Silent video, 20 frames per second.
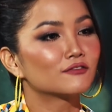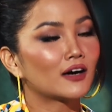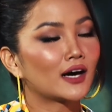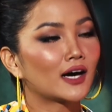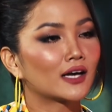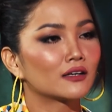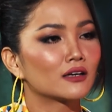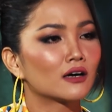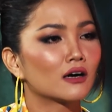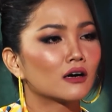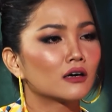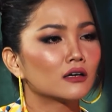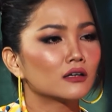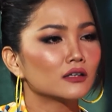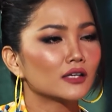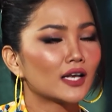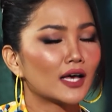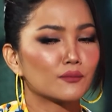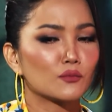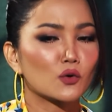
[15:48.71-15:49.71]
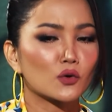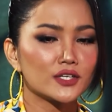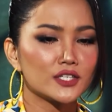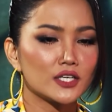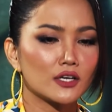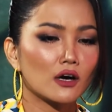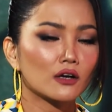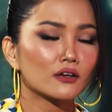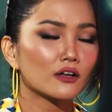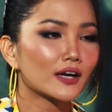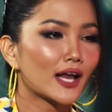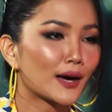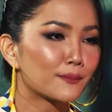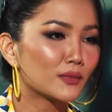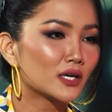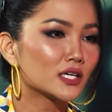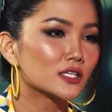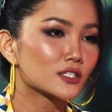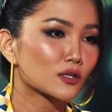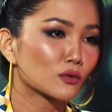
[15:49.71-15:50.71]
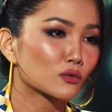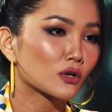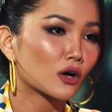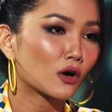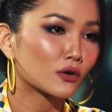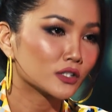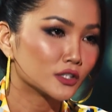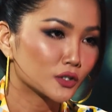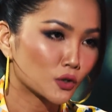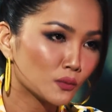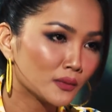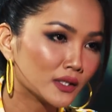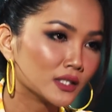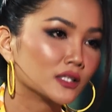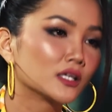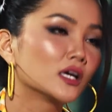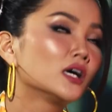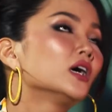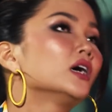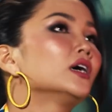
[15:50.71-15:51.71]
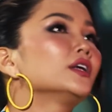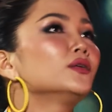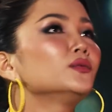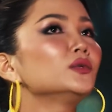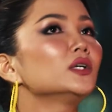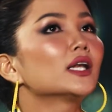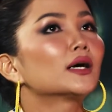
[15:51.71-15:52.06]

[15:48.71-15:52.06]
và nó là một cái gì đó nó đam mê ở trong con người của mình giống ừ.